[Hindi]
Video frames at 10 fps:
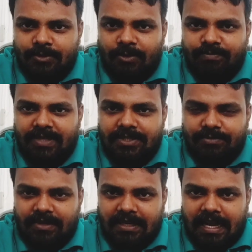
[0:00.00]

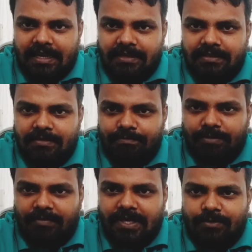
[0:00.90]
गुप्तेश्वर राय
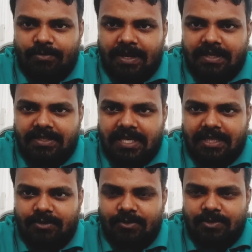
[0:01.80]
प्रवीण कुमार
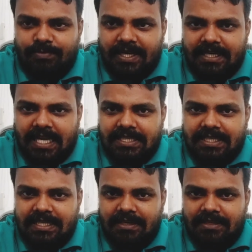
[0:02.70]
छात्र लोजपा के
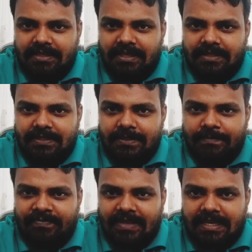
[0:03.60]
राष्ट्रीय अध्यक्ष
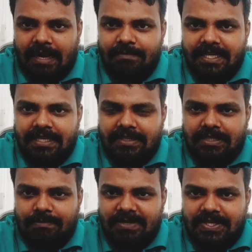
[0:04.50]
यामिनी
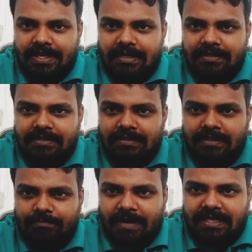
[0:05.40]
रंजन मिश्रा
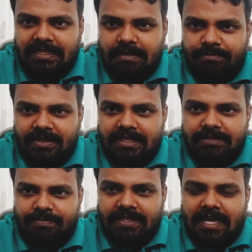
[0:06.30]
पार्टी के
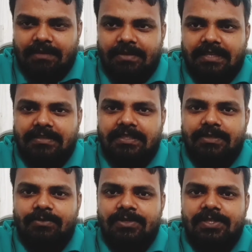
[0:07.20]
प्रदेश प्रधान
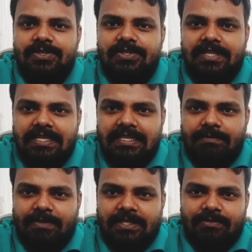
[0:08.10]
महासचिव
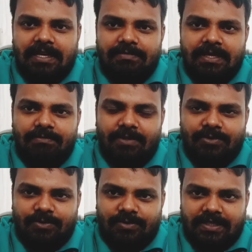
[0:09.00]
संजय पासवान भी
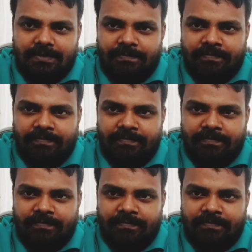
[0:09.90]
मौजूद थे